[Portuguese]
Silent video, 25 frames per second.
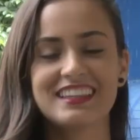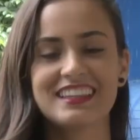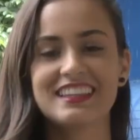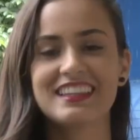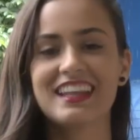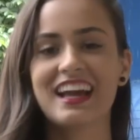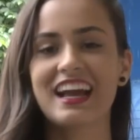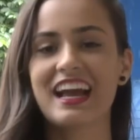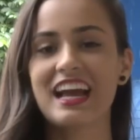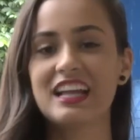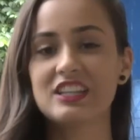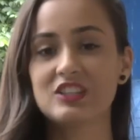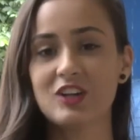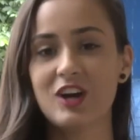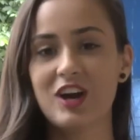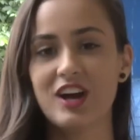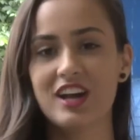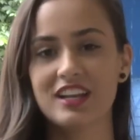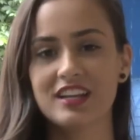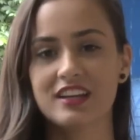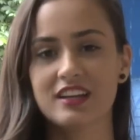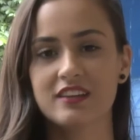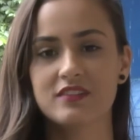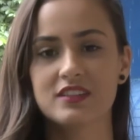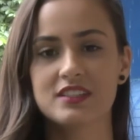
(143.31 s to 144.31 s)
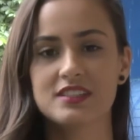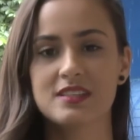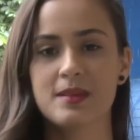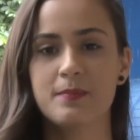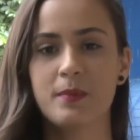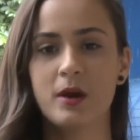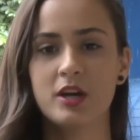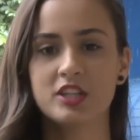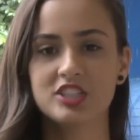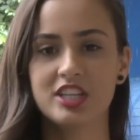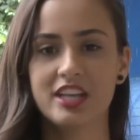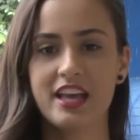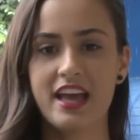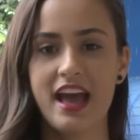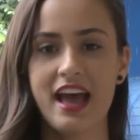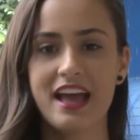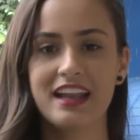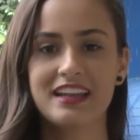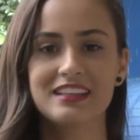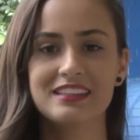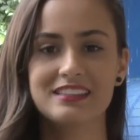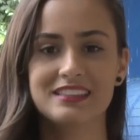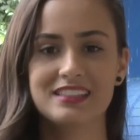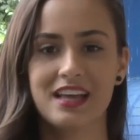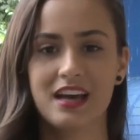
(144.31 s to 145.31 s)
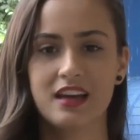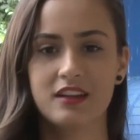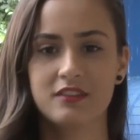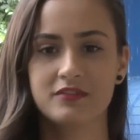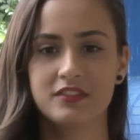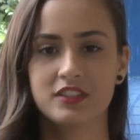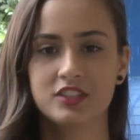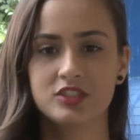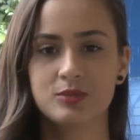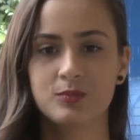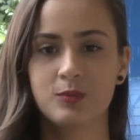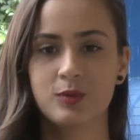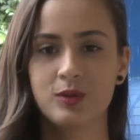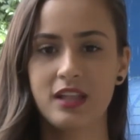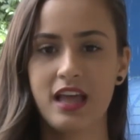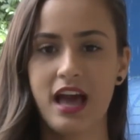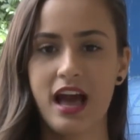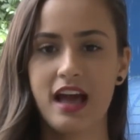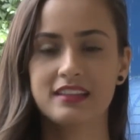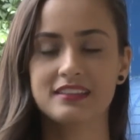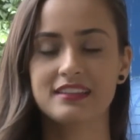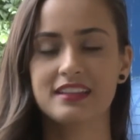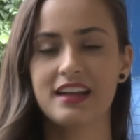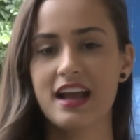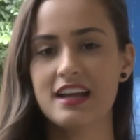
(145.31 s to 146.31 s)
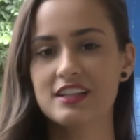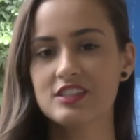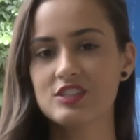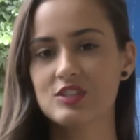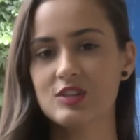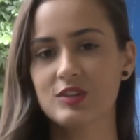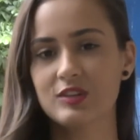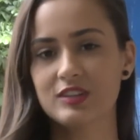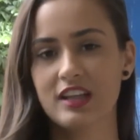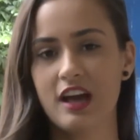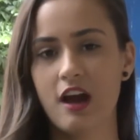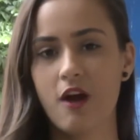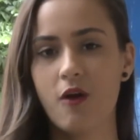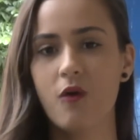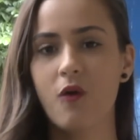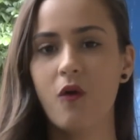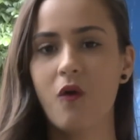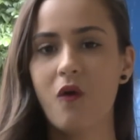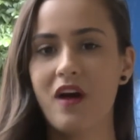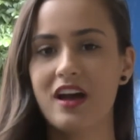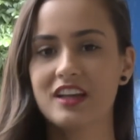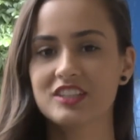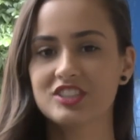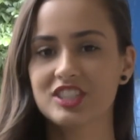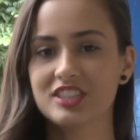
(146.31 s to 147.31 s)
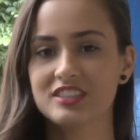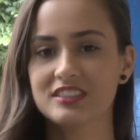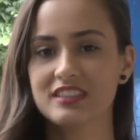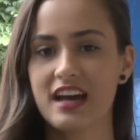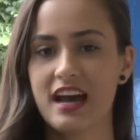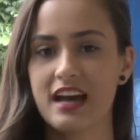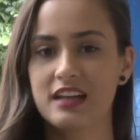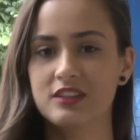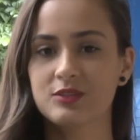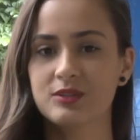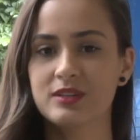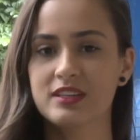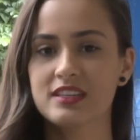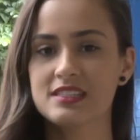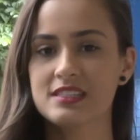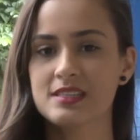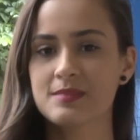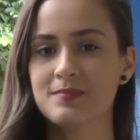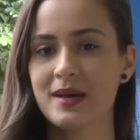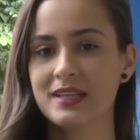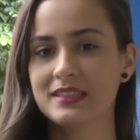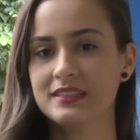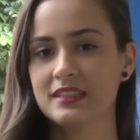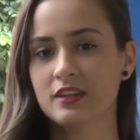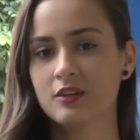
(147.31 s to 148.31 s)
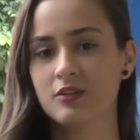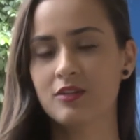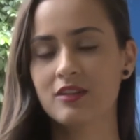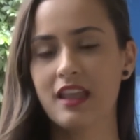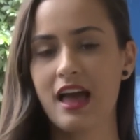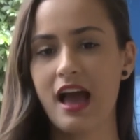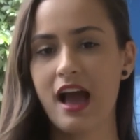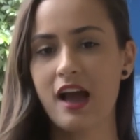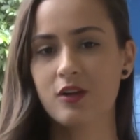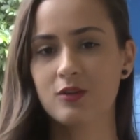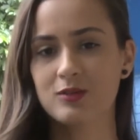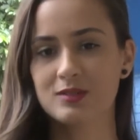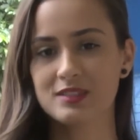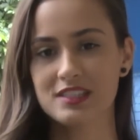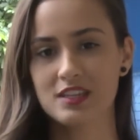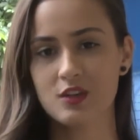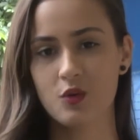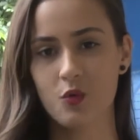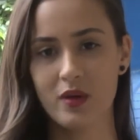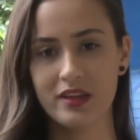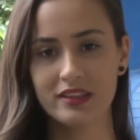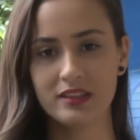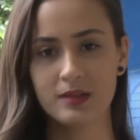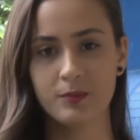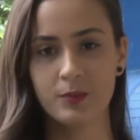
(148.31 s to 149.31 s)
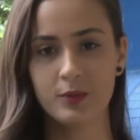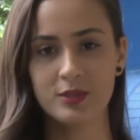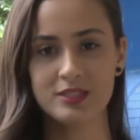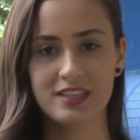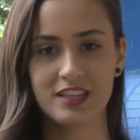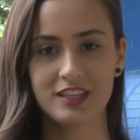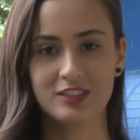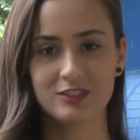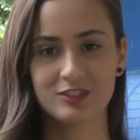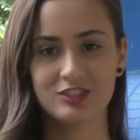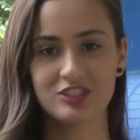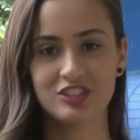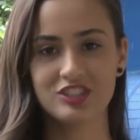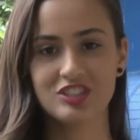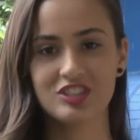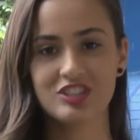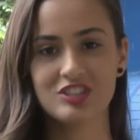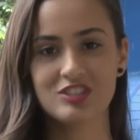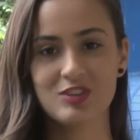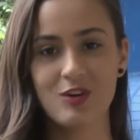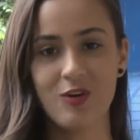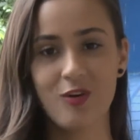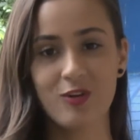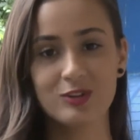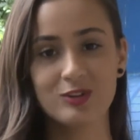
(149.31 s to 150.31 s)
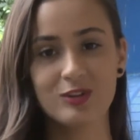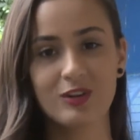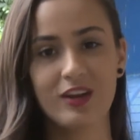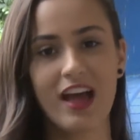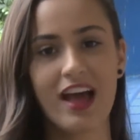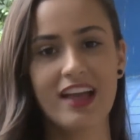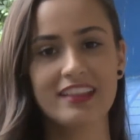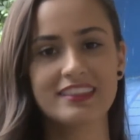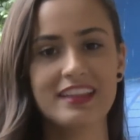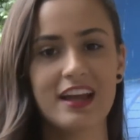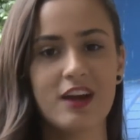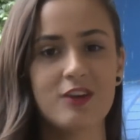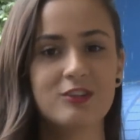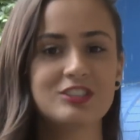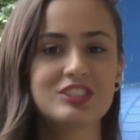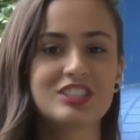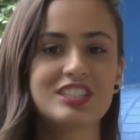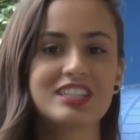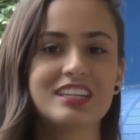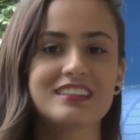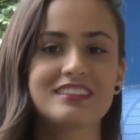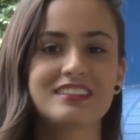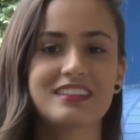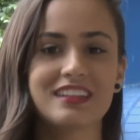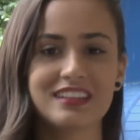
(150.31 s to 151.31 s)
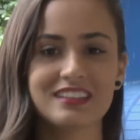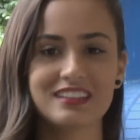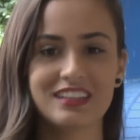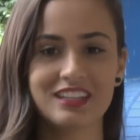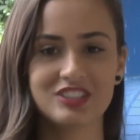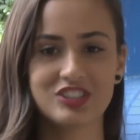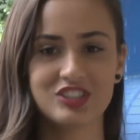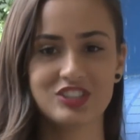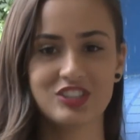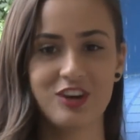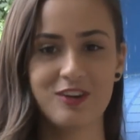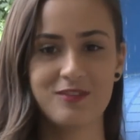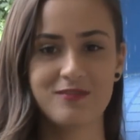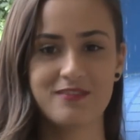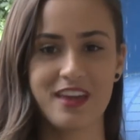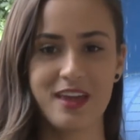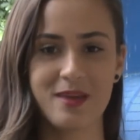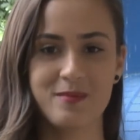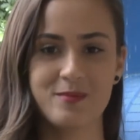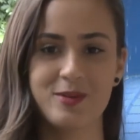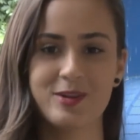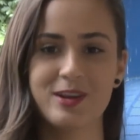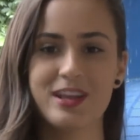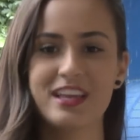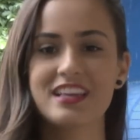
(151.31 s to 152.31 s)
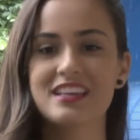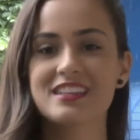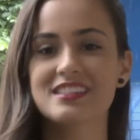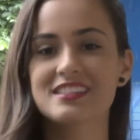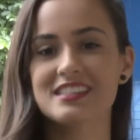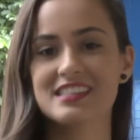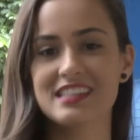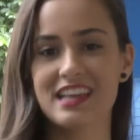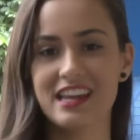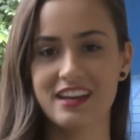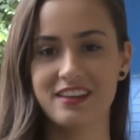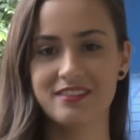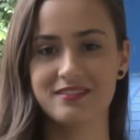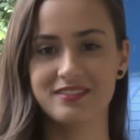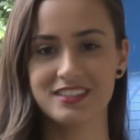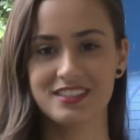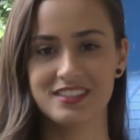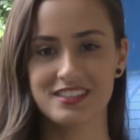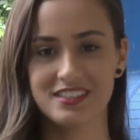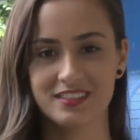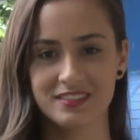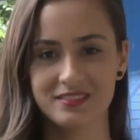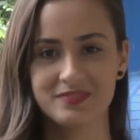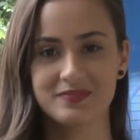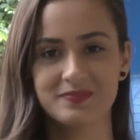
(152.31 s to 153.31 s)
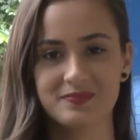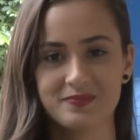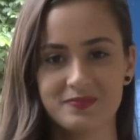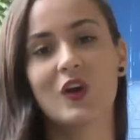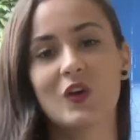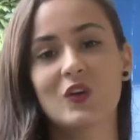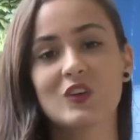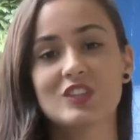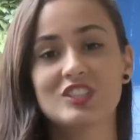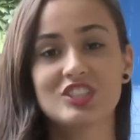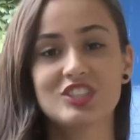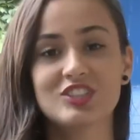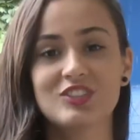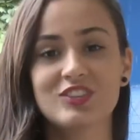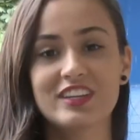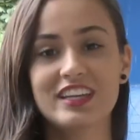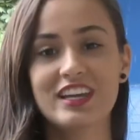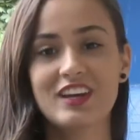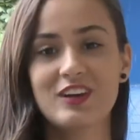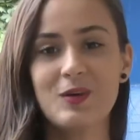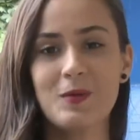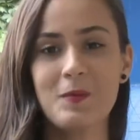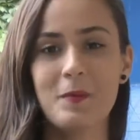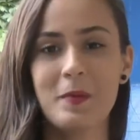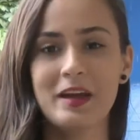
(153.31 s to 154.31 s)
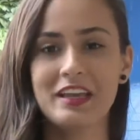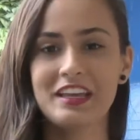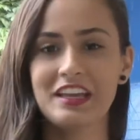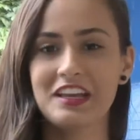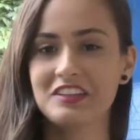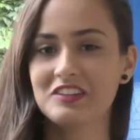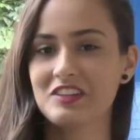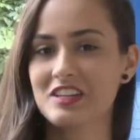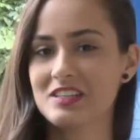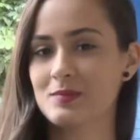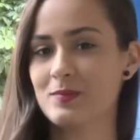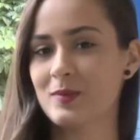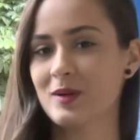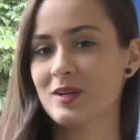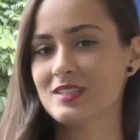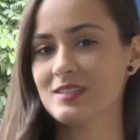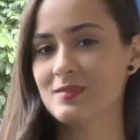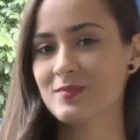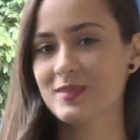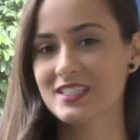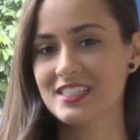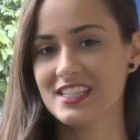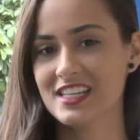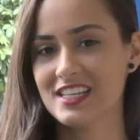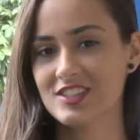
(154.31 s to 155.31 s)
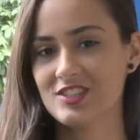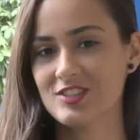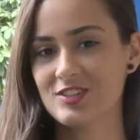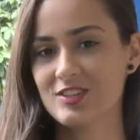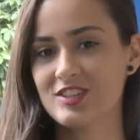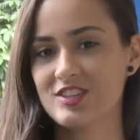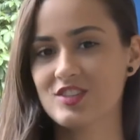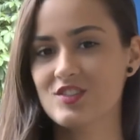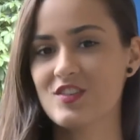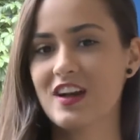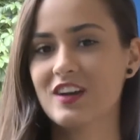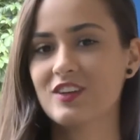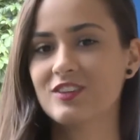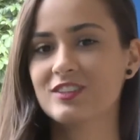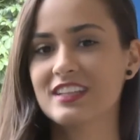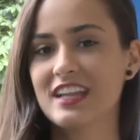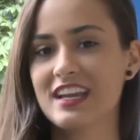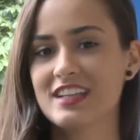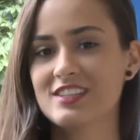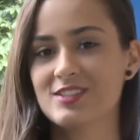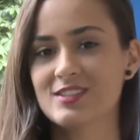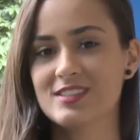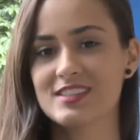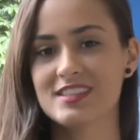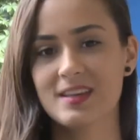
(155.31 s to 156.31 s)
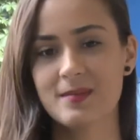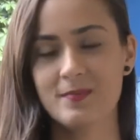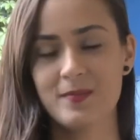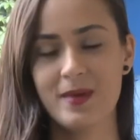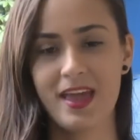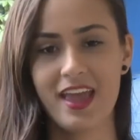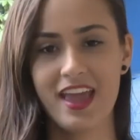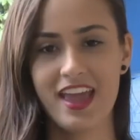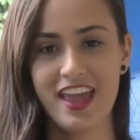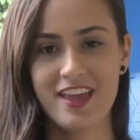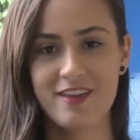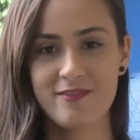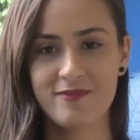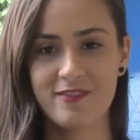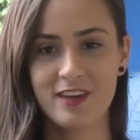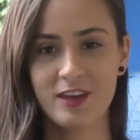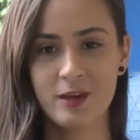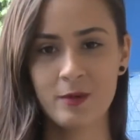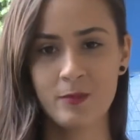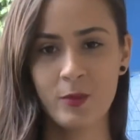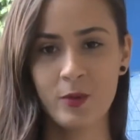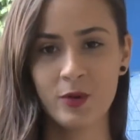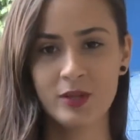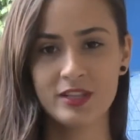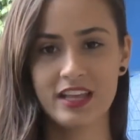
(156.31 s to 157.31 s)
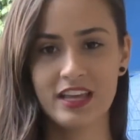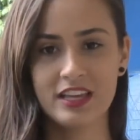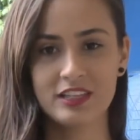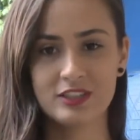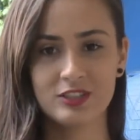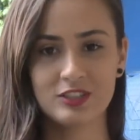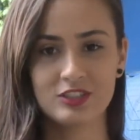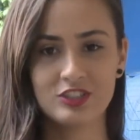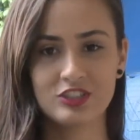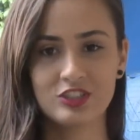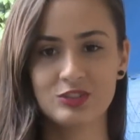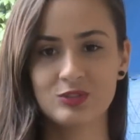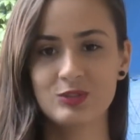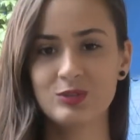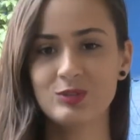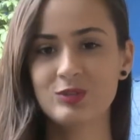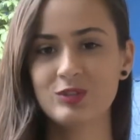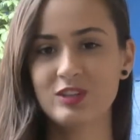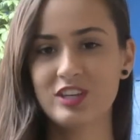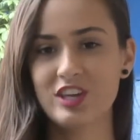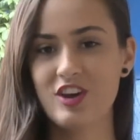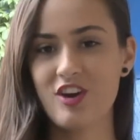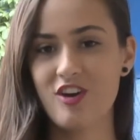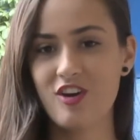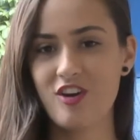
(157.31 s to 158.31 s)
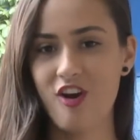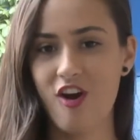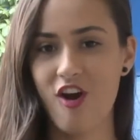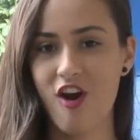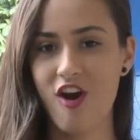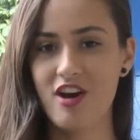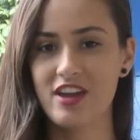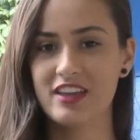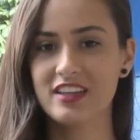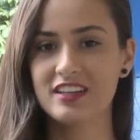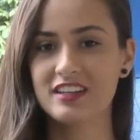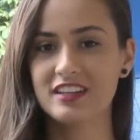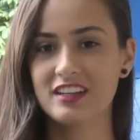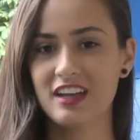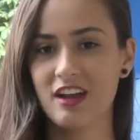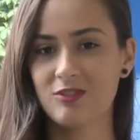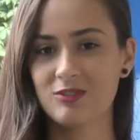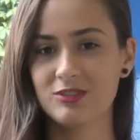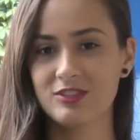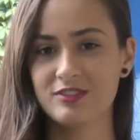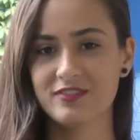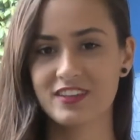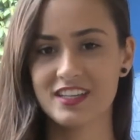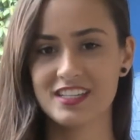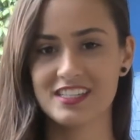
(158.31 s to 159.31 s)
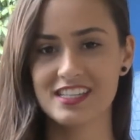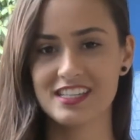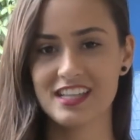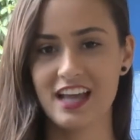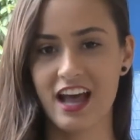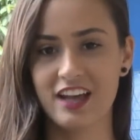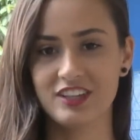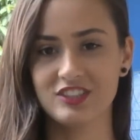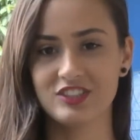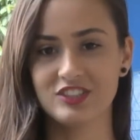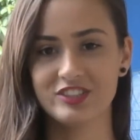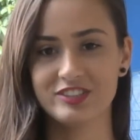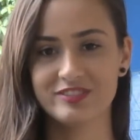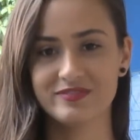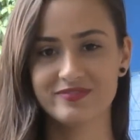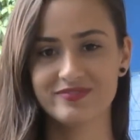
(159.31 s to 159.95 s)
Na Católica, você pode realizar o vestibular tradicional ou agendado e se matricular com 50% de desconto até o dia 30 de novembro. Inscreva-se! Continue acompanhando as próximas edições do Acontece CB e fique por dentro de tudo o que ocorre na universidade.